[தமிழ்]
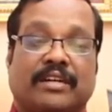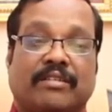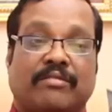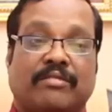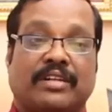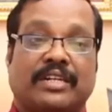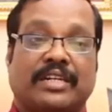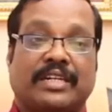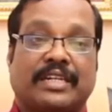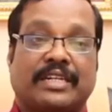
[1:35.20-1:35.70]

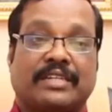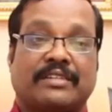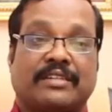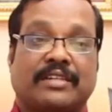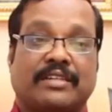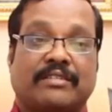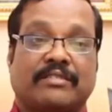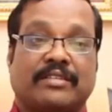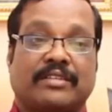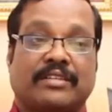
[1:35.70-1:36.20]
அவங்க
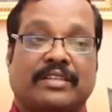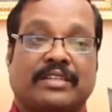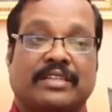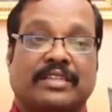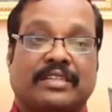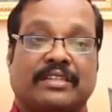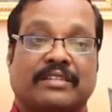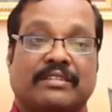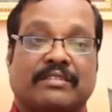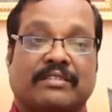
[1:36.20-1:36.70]
கடைசியில் வந்து
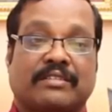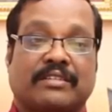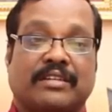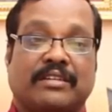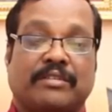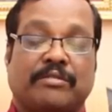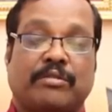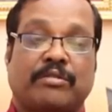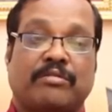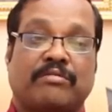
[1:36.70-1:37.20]

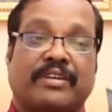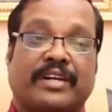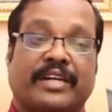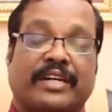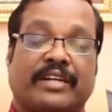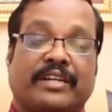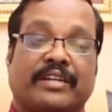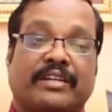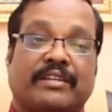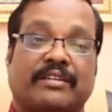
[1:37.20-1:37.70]
ஏதோ ஒரு
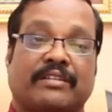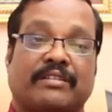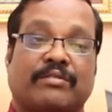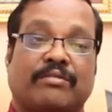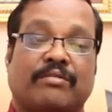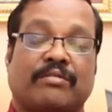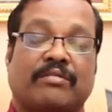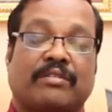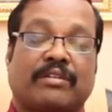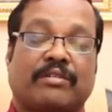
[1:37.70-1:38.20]
வகையில்
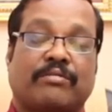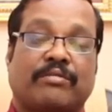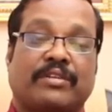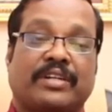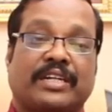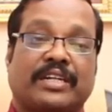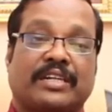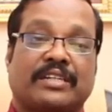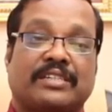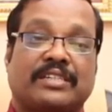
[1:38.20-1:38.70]

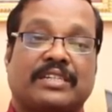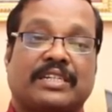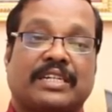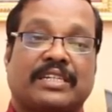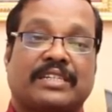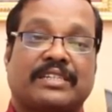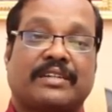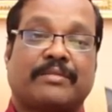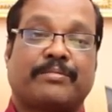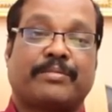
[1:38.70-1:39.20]
கூட்டி கழிச்சு
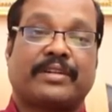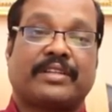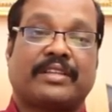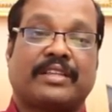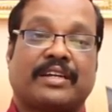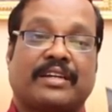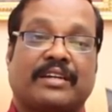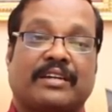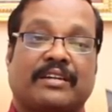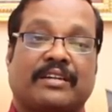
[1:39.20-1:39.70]
கடைசியாக
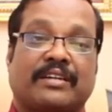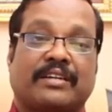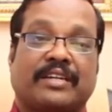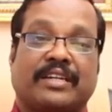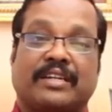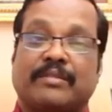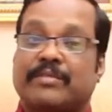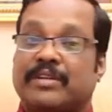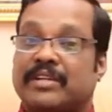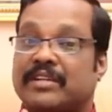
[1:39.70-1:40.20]
பார்த்தா
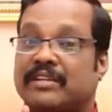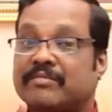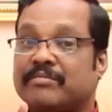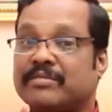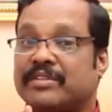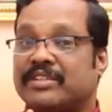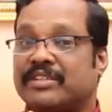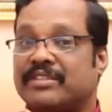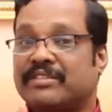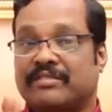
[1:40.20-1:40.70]

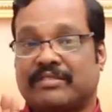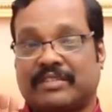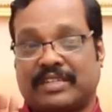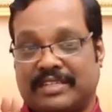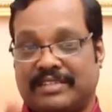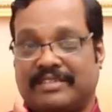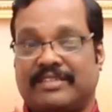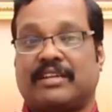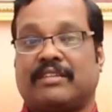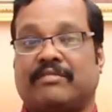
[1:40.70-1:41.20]
ஏமாற்றம் மிஞ்சிருக்கும்
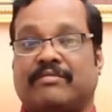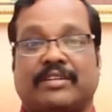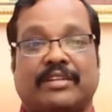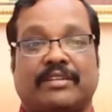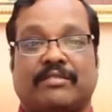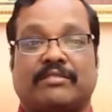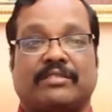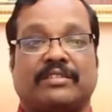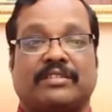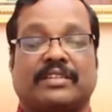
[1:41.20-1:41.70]
அதுதான்
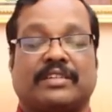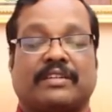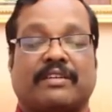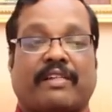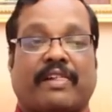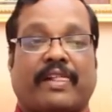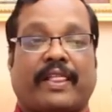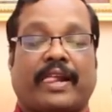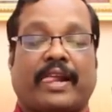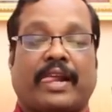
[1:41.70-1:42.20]
வேற ஒன்றும் இல்லை
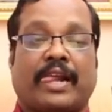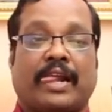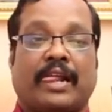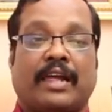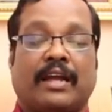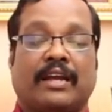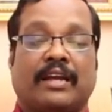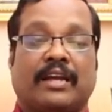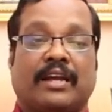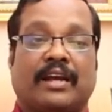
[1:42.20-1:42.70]

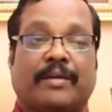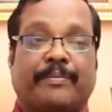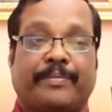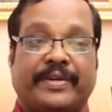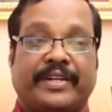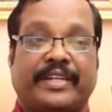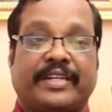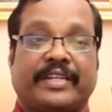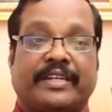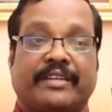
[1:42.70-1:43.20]

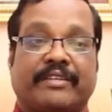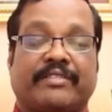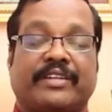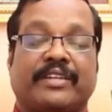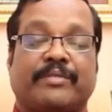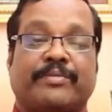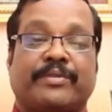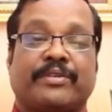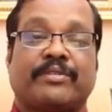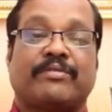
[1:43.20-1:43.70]
அப்போ நீங்கள்
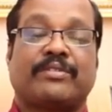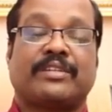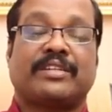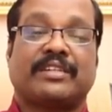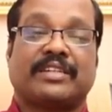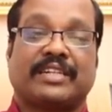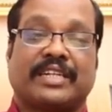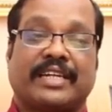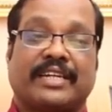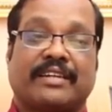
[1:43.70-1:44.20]
விழிப்புணர்வோடு
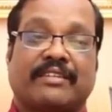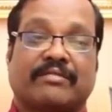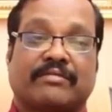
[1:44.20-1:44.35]
இருங்க